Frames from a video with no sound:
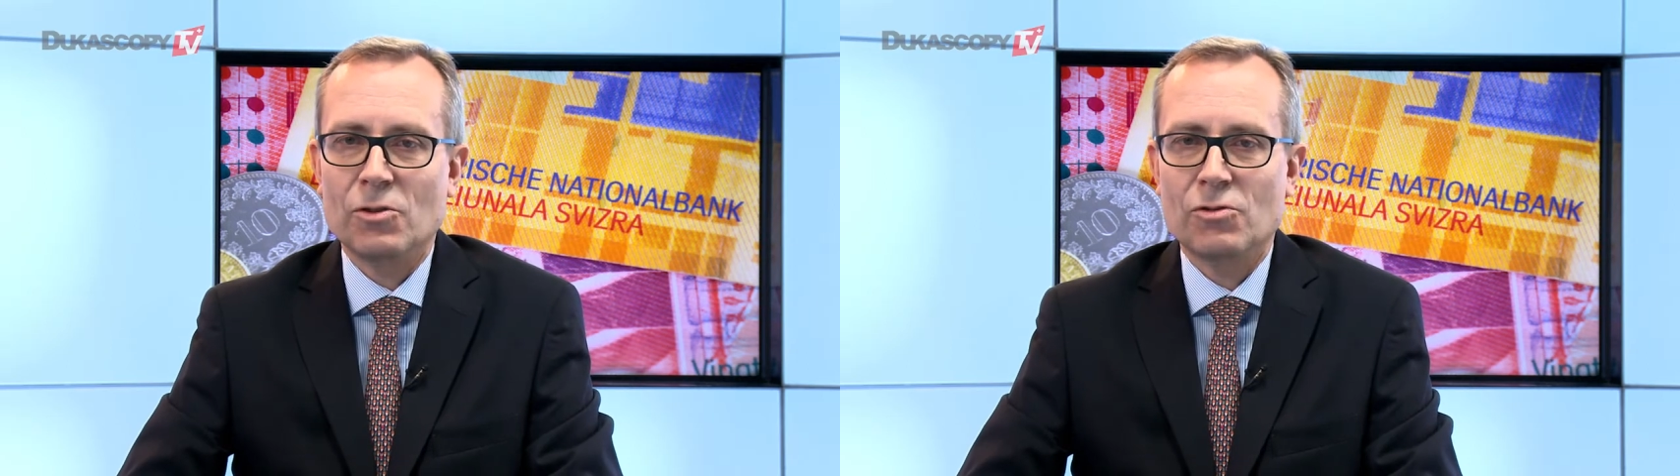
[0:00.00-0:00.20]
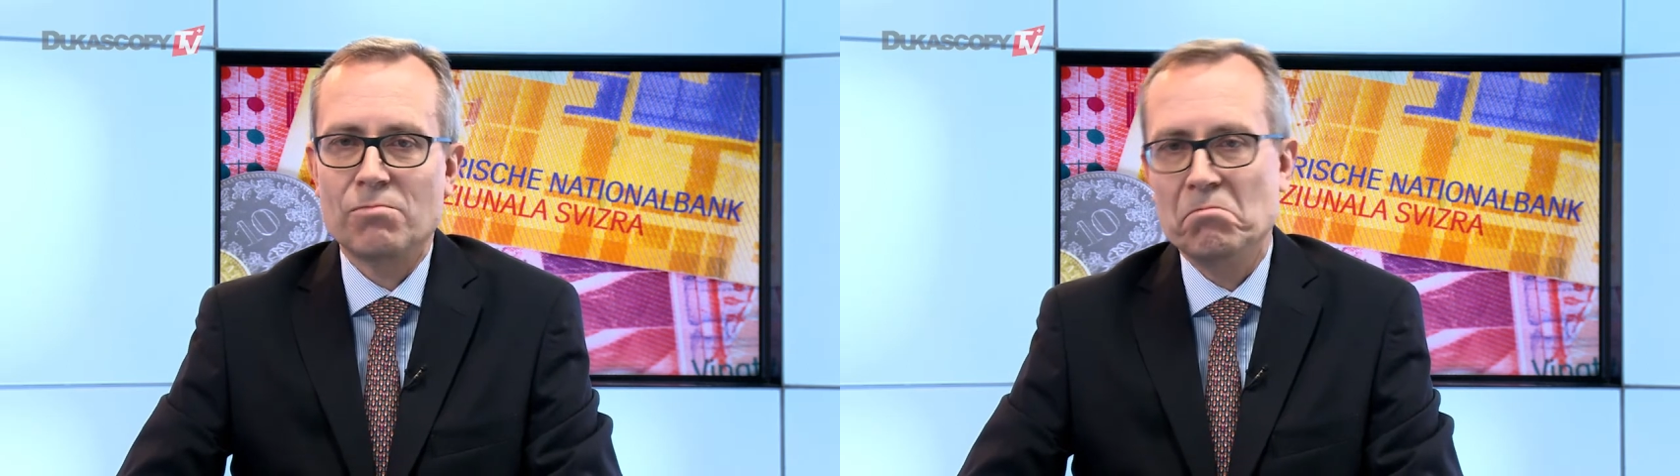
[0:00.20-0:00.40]

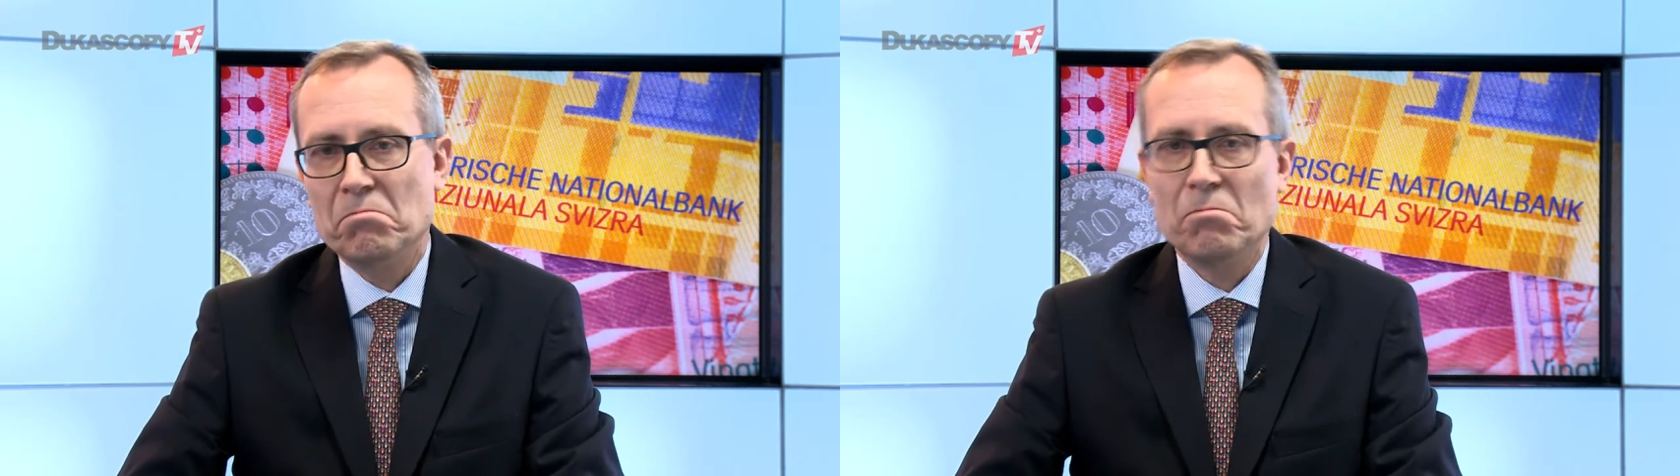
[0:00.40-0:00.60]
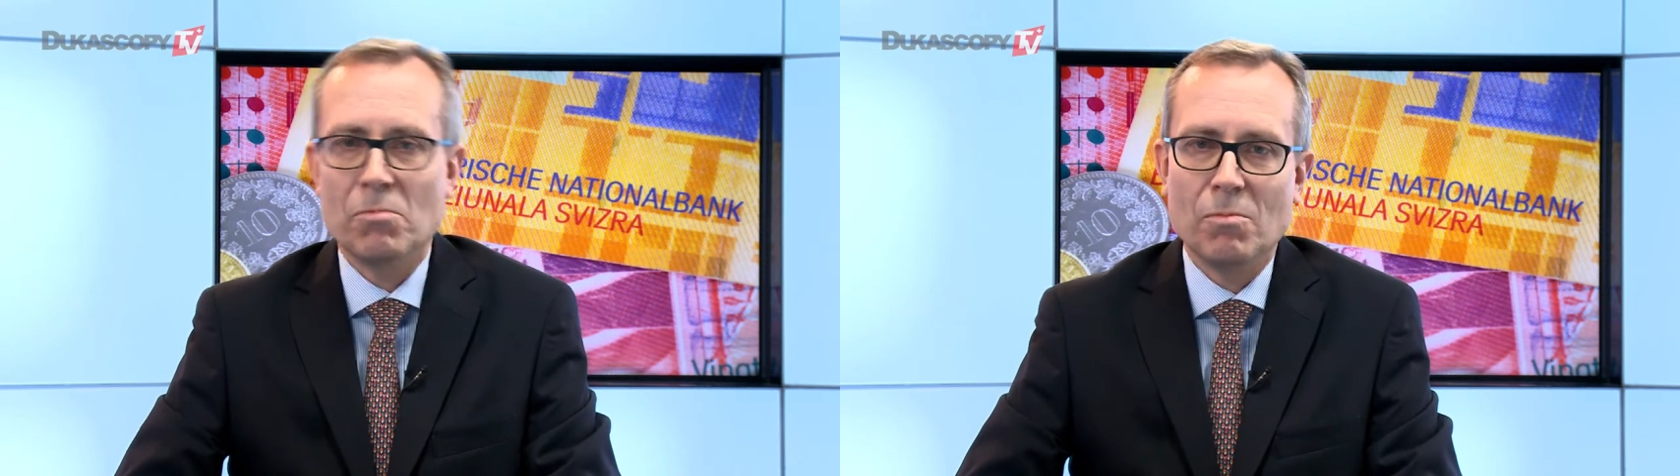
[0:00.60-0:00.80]

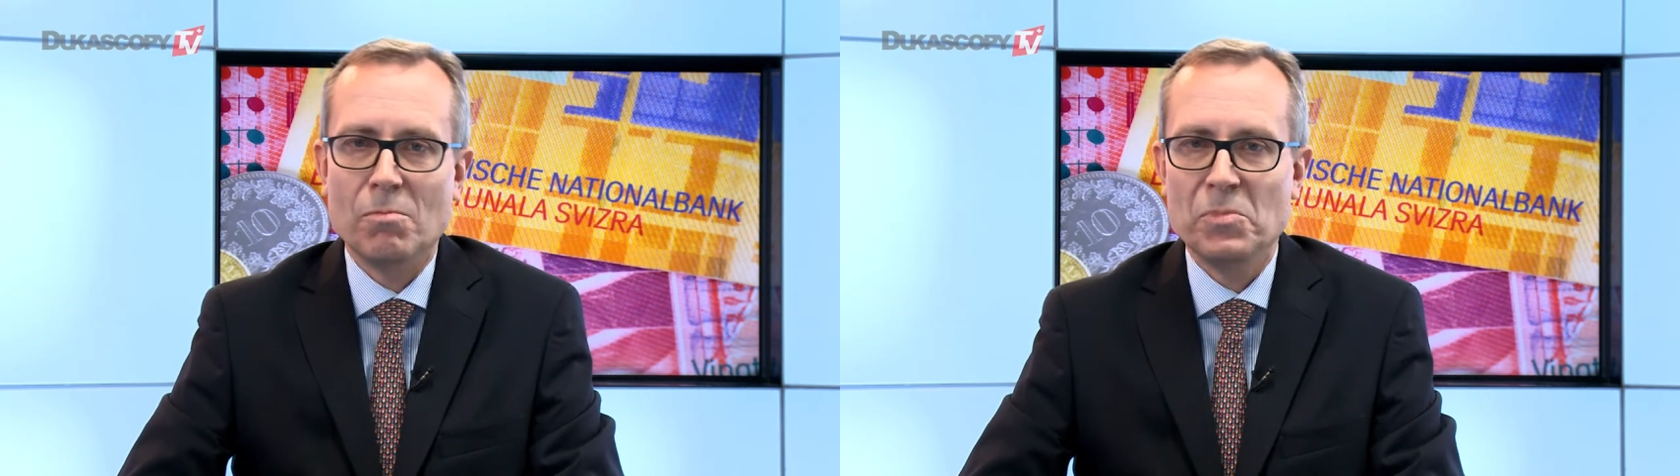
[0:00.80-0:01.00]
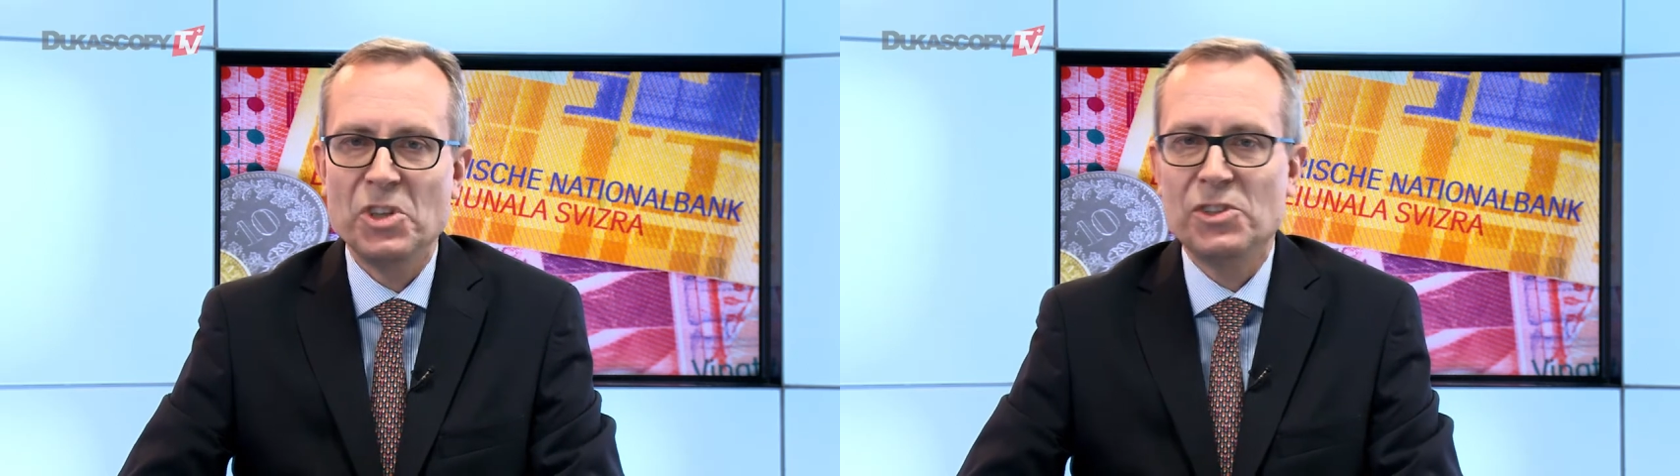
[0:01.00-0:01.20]
devedores e
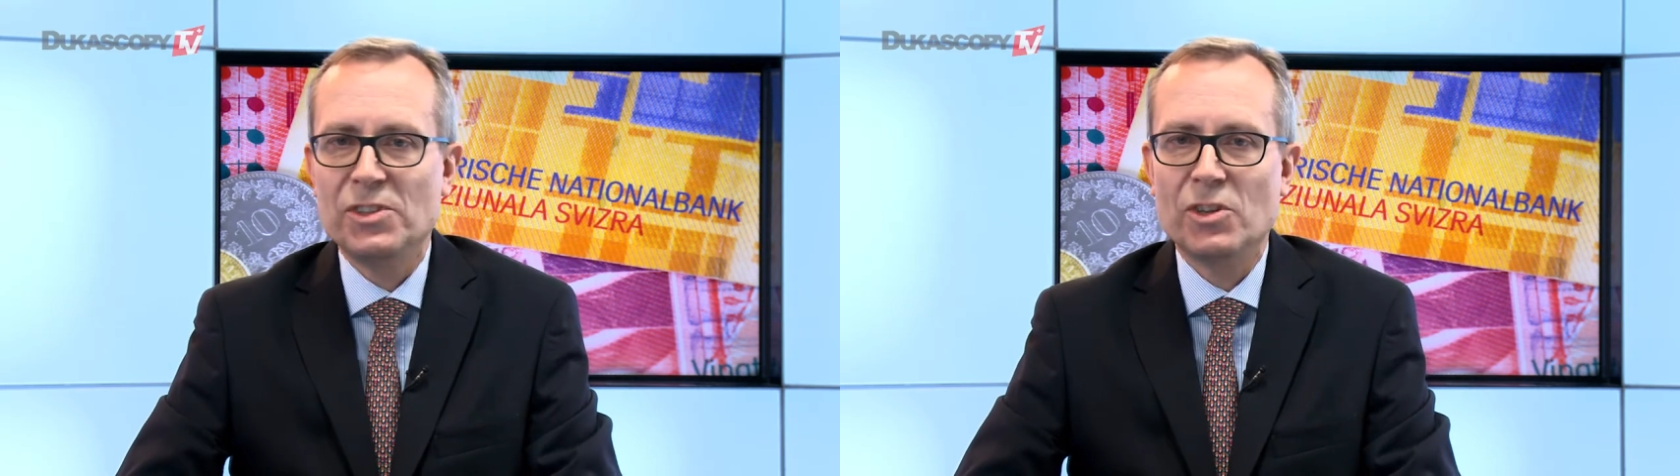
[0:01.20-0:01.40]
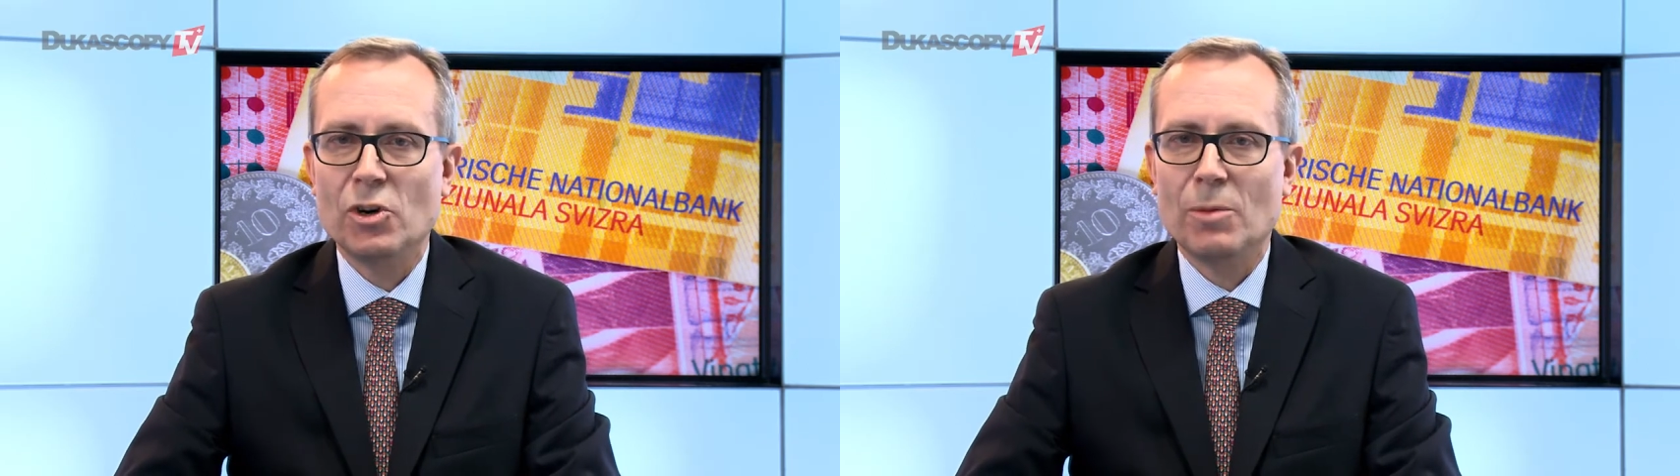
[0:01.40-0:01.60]
credores
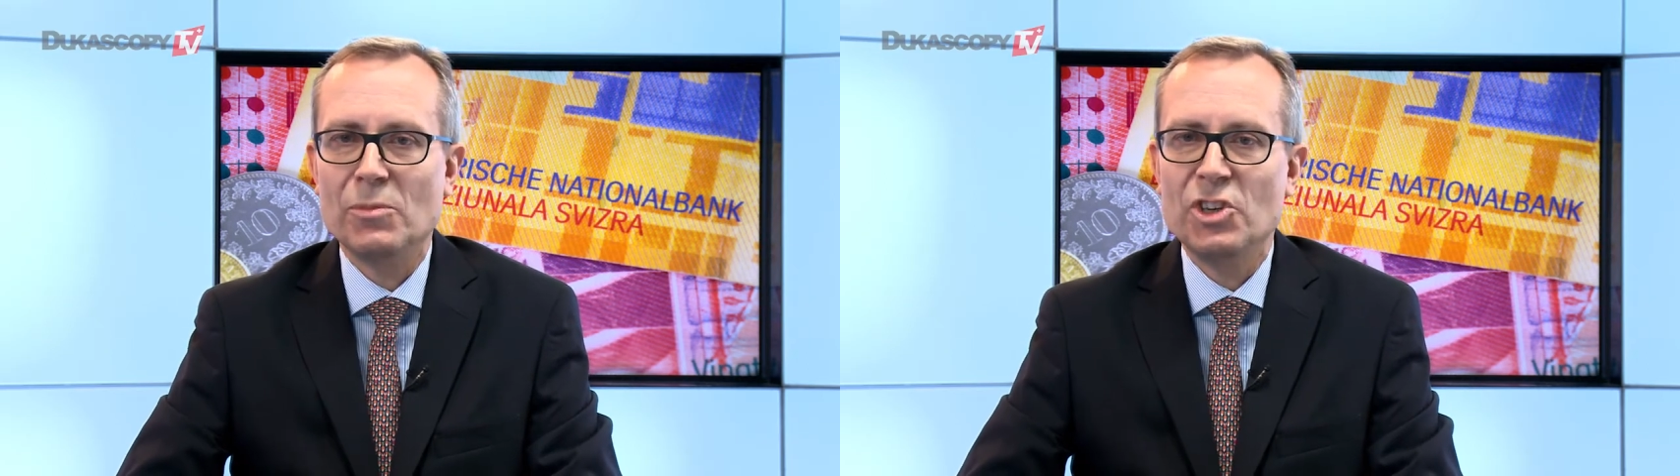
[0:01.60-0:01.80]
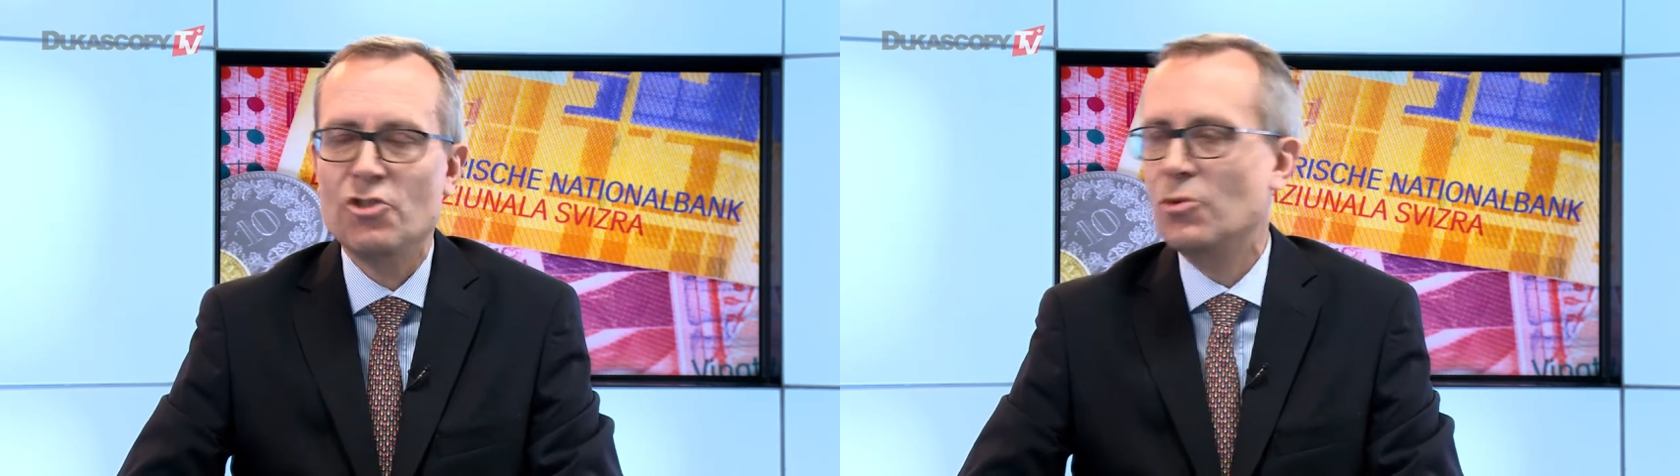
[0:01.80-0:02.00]

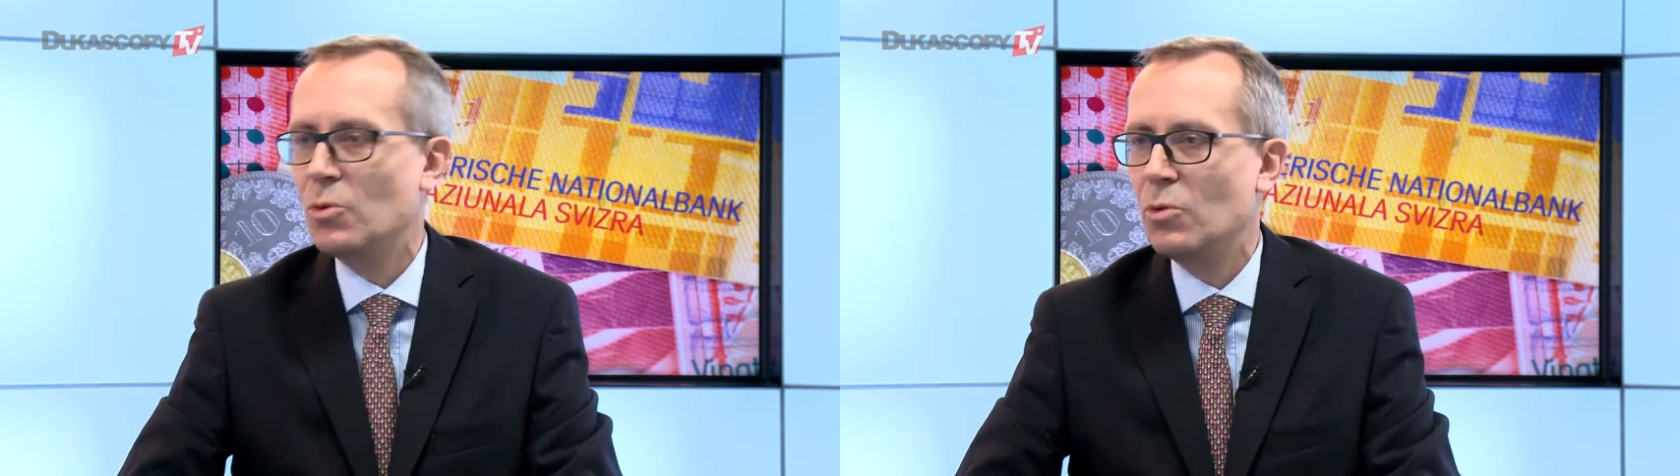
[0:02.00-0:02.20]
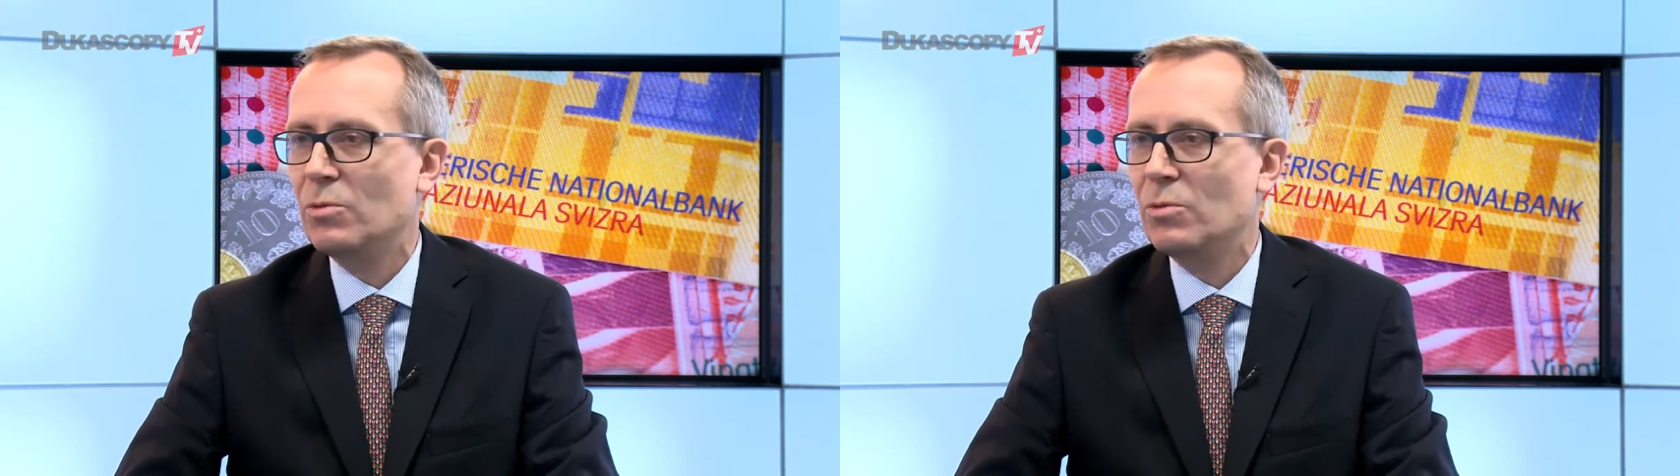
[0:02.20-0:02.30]
externos.